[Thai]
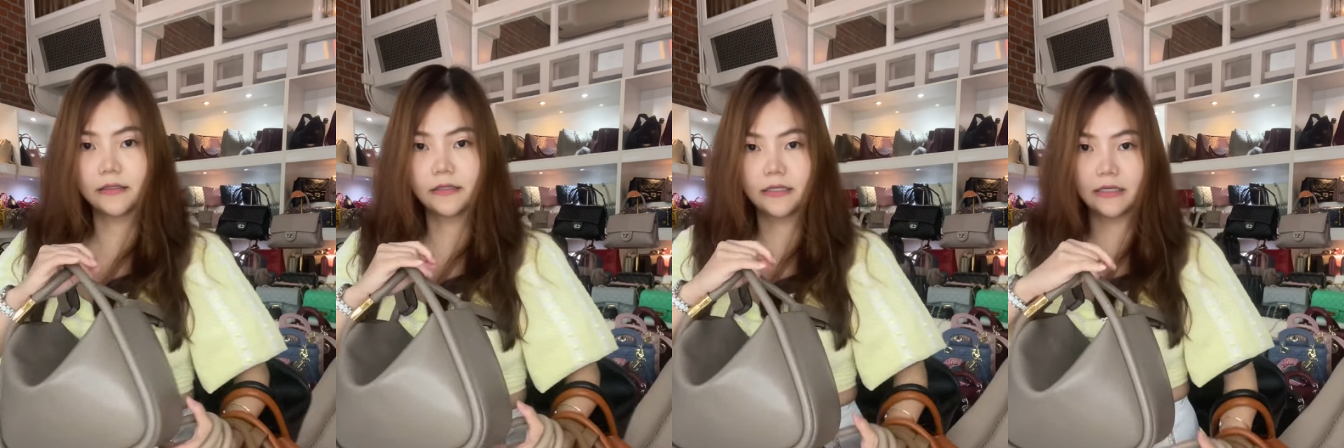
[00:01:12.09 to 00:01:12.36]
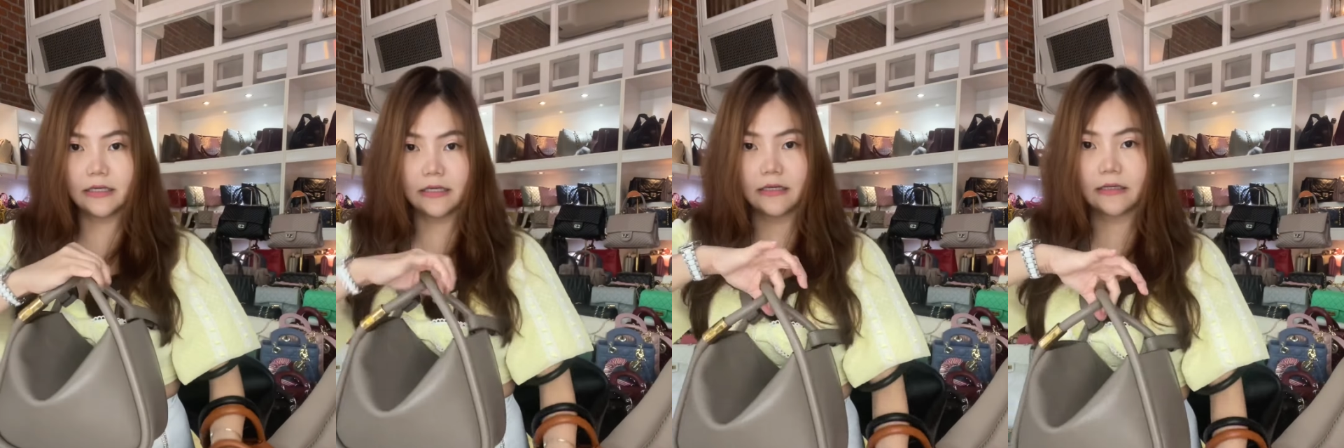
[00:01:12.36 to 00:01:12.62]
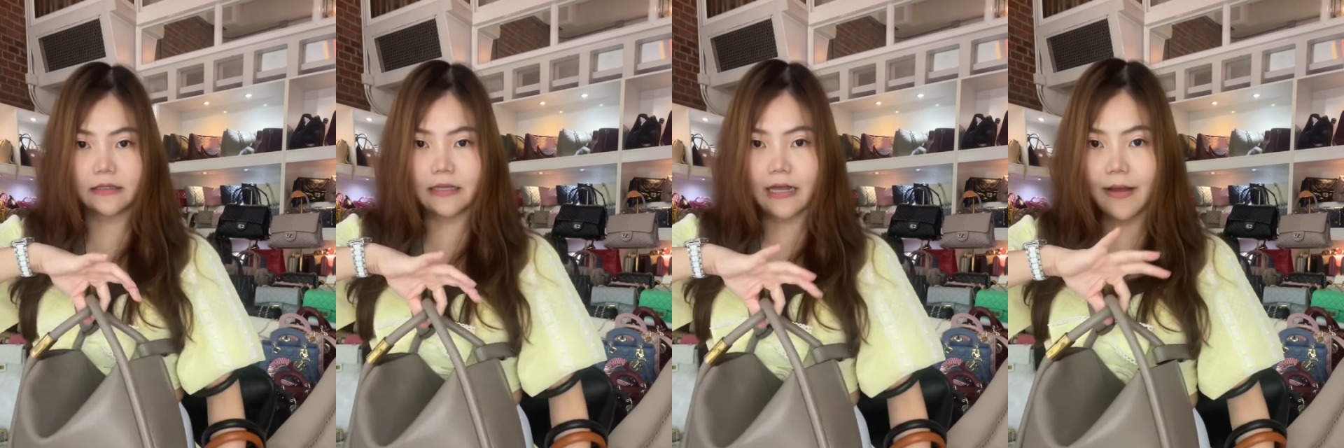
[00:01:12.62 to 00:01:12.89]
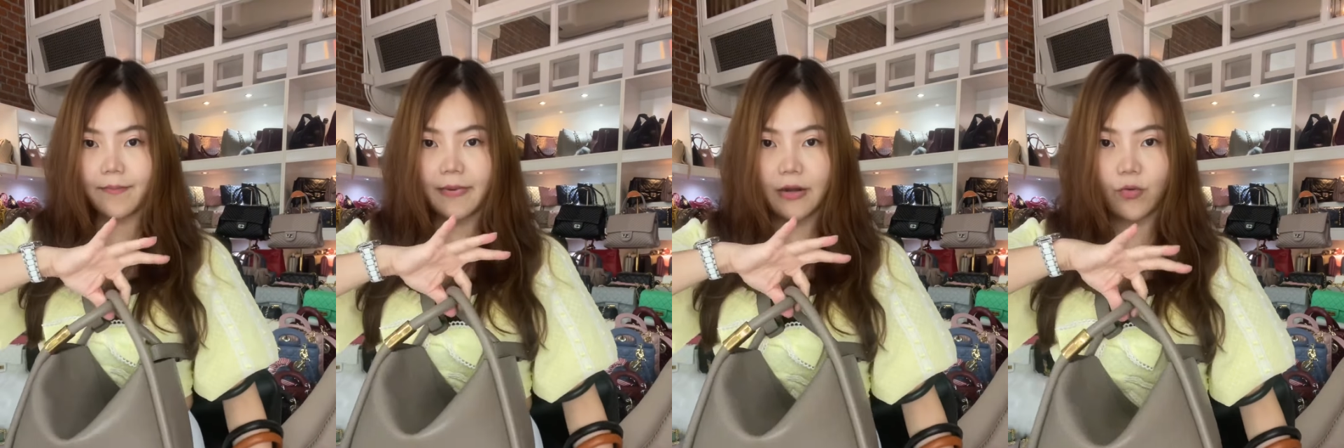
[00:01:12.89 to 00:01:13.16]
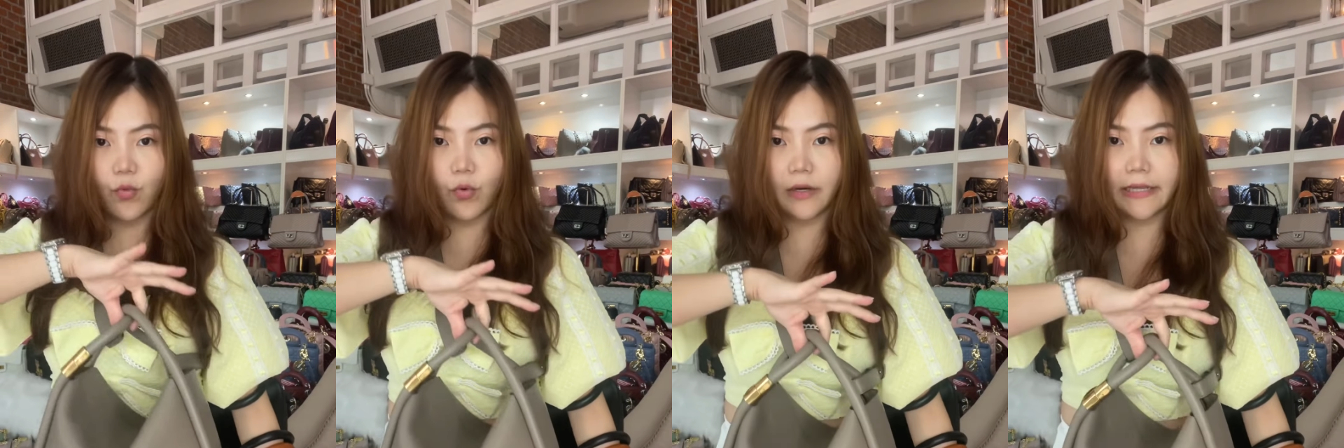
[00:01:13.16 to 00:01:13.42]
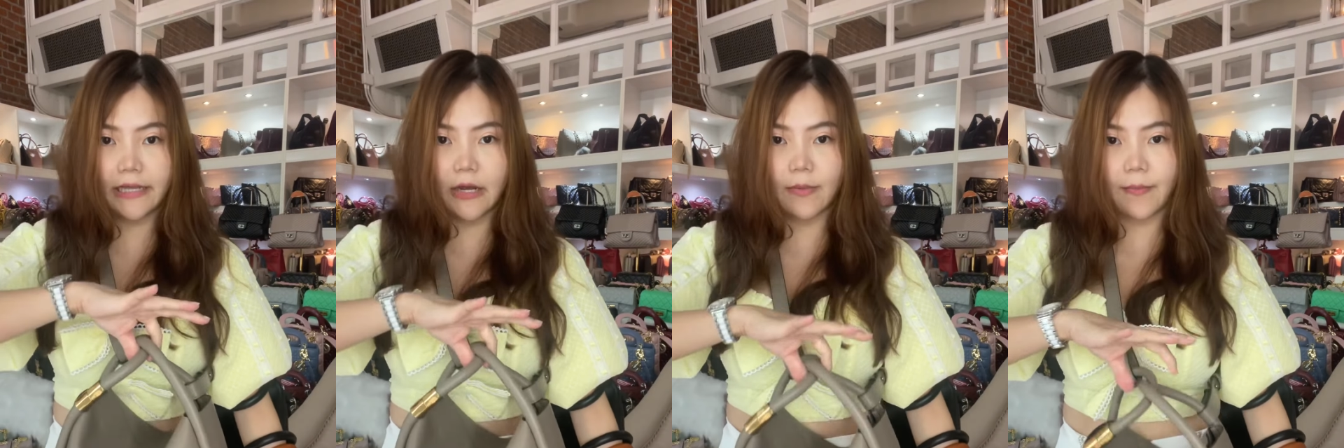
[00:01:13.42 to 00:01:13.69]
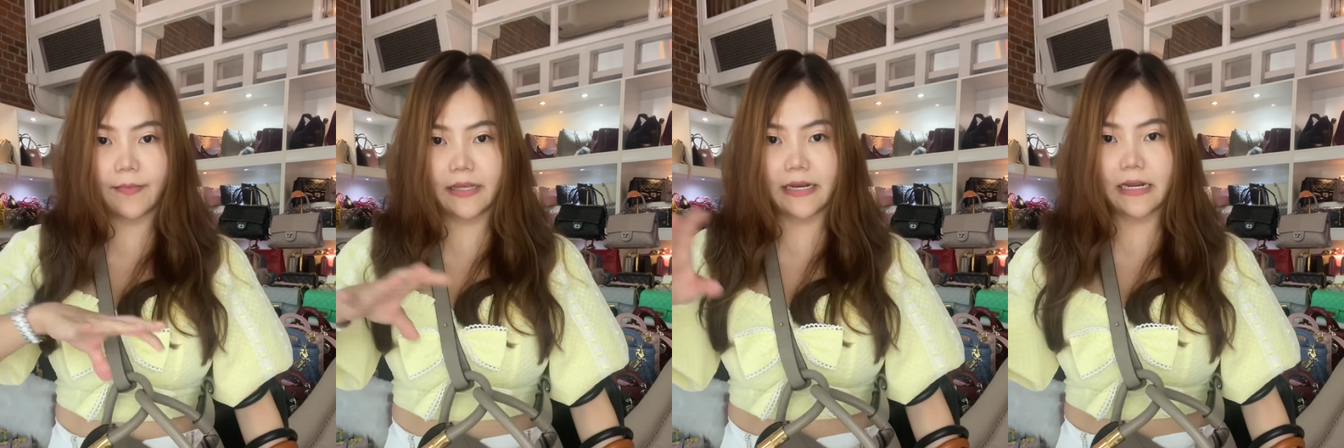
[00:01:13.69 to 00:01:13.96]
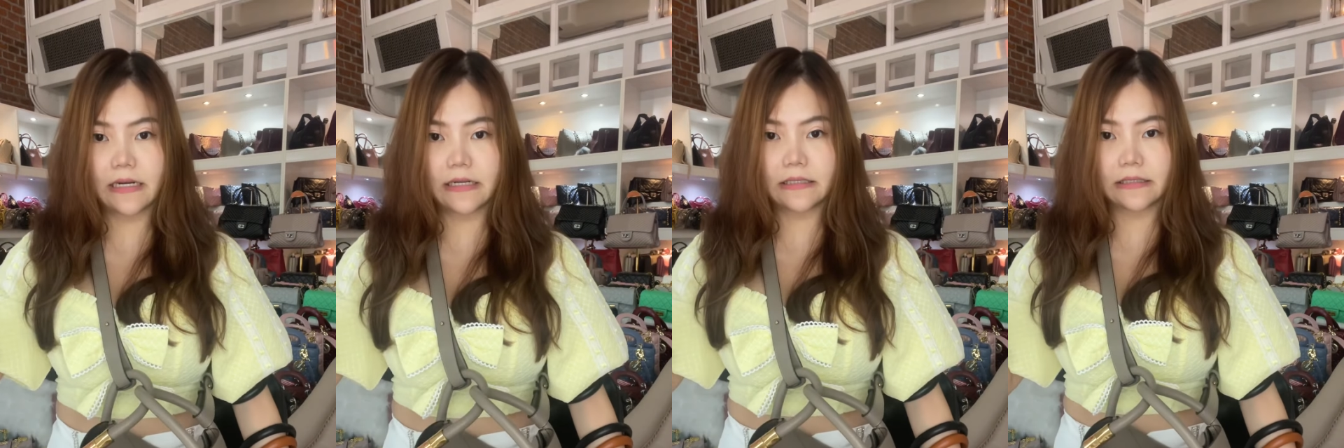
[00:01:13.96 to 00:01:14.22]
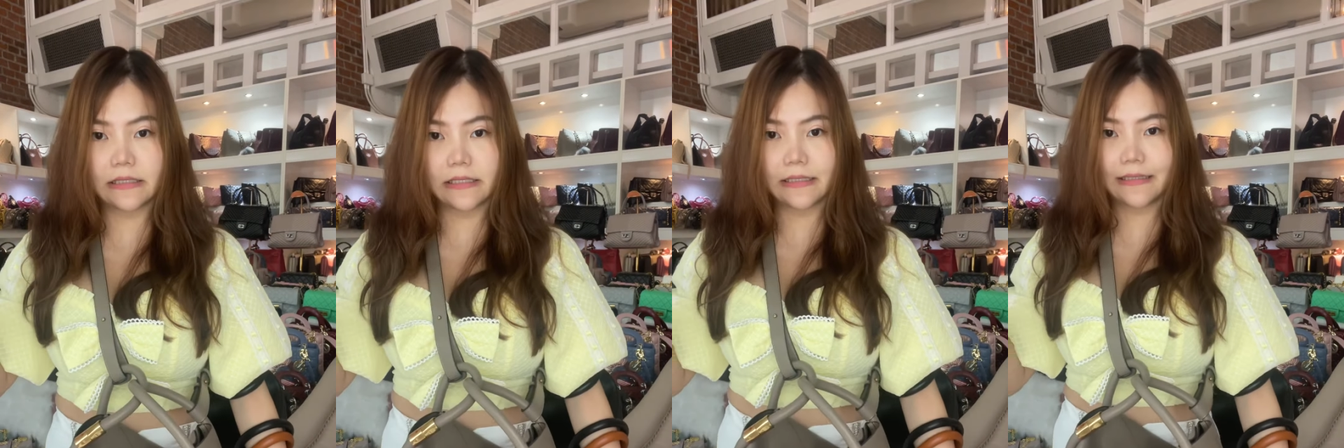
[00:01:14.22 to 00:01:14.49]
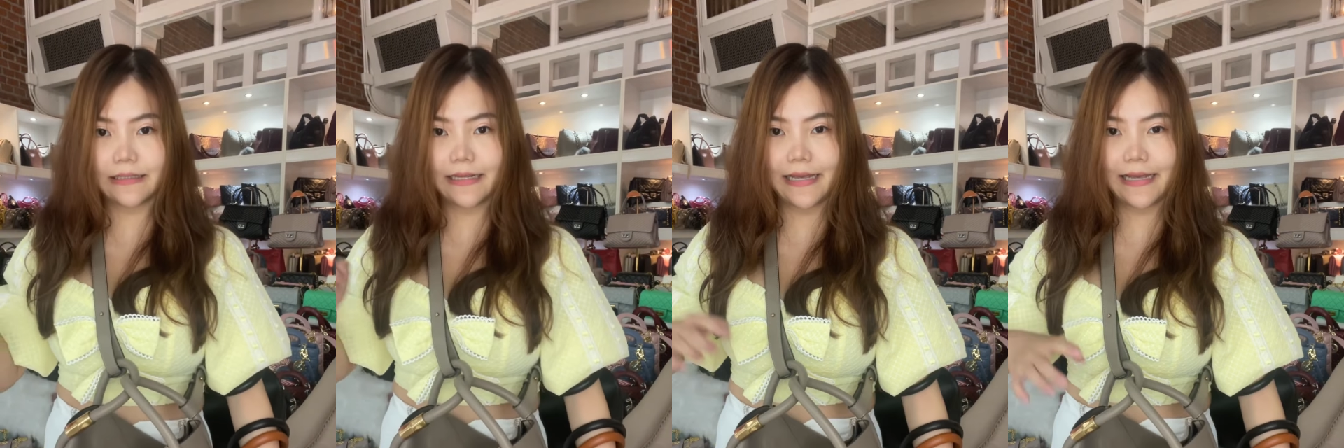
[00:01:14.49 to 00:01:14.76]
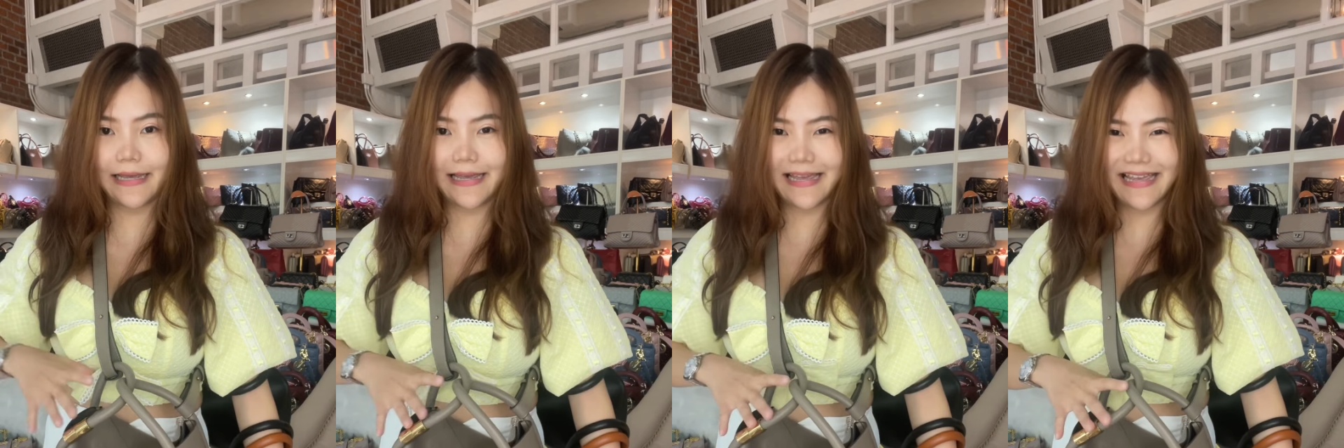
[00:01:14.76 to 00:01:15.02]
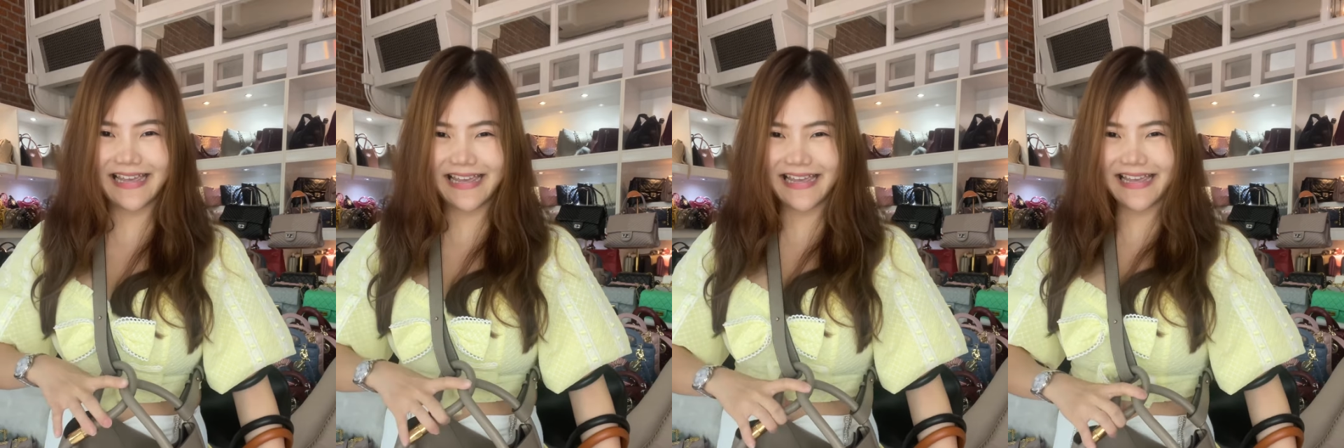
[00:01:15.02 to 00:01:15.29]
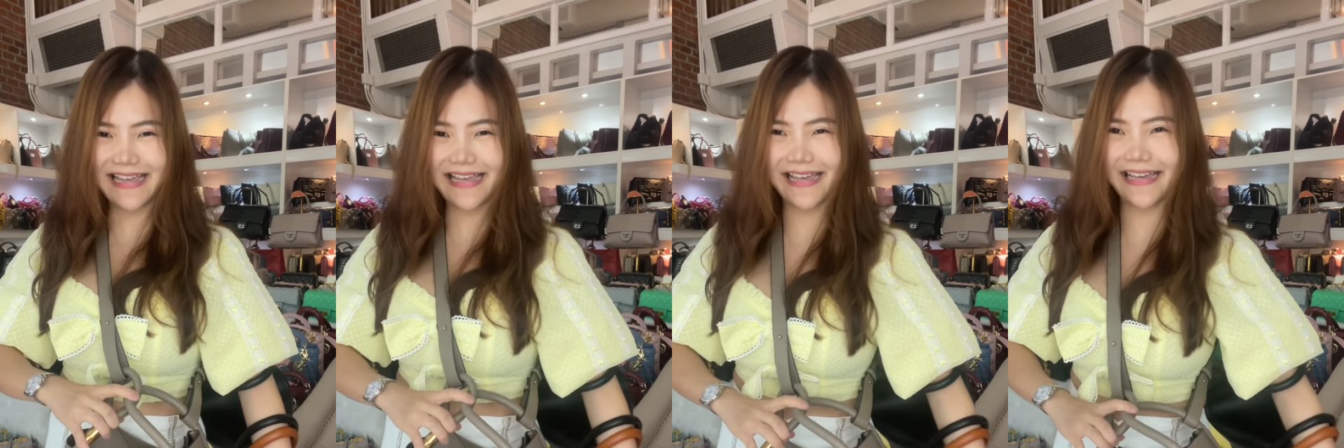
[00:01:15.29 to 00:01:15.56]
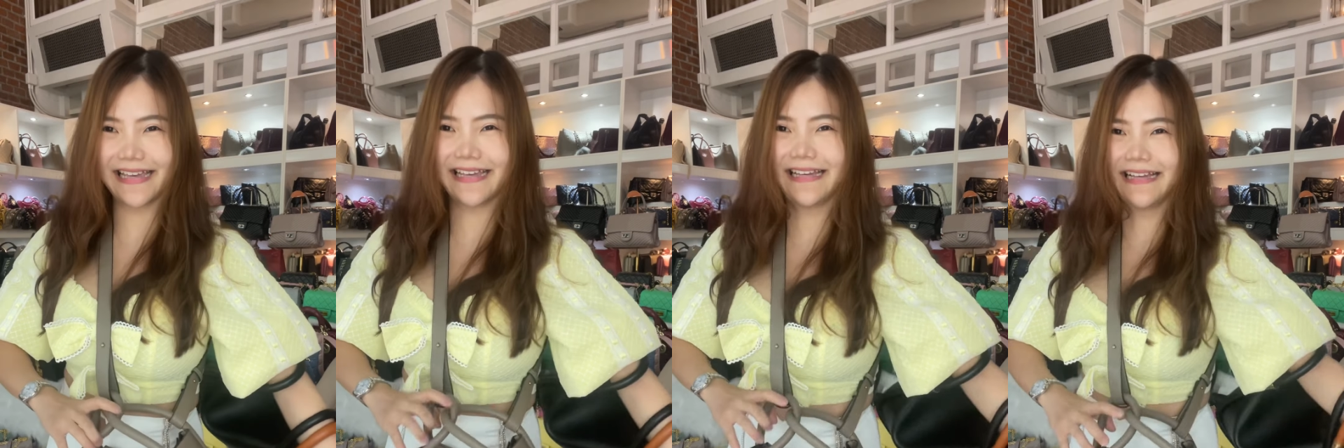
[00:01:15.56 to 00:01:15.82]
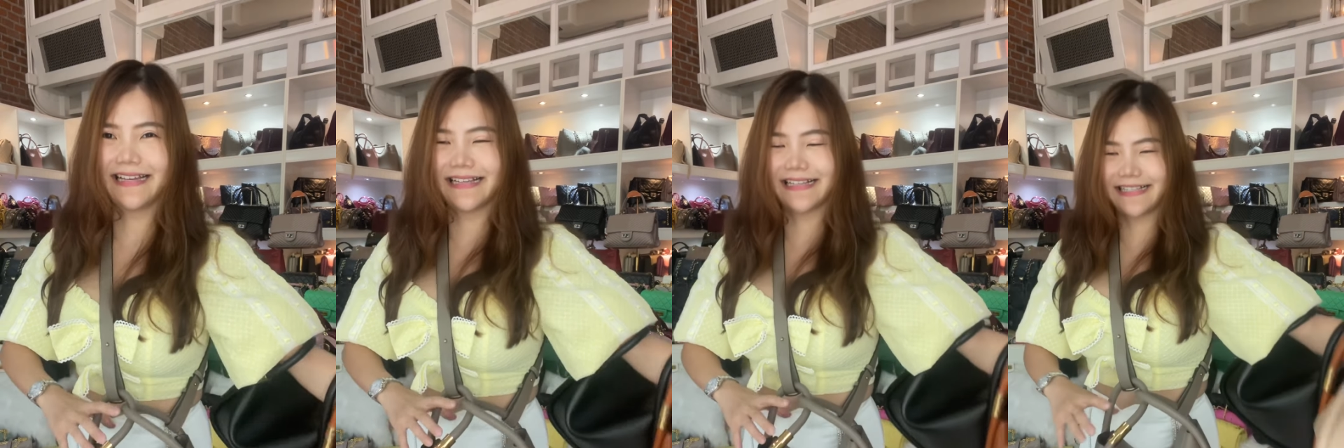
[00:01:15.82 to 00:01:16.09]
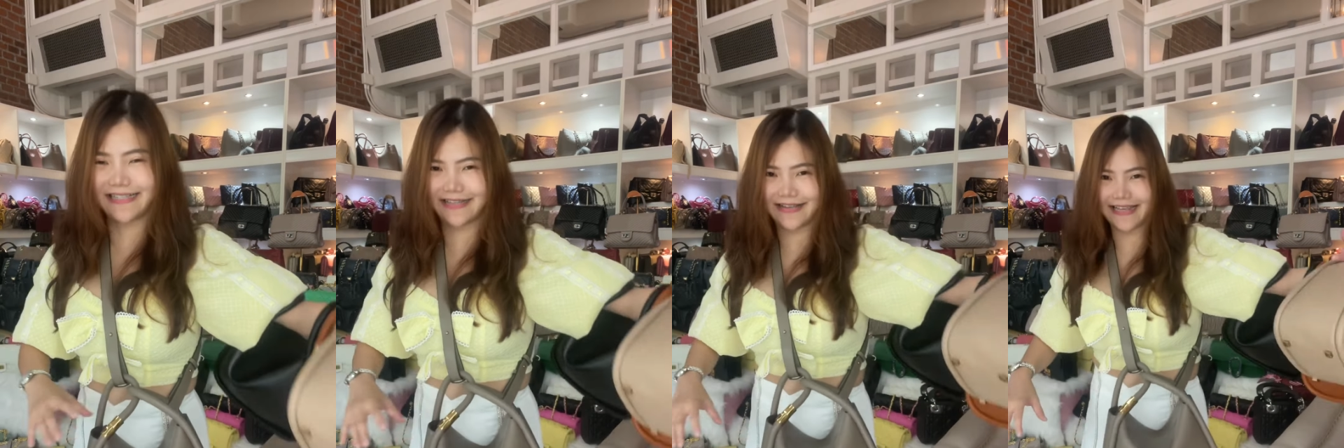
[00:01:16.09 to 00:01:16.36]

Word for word: นี่ทำเป็นหูเกี่ยวแบบนี้ได้เลยแหมสว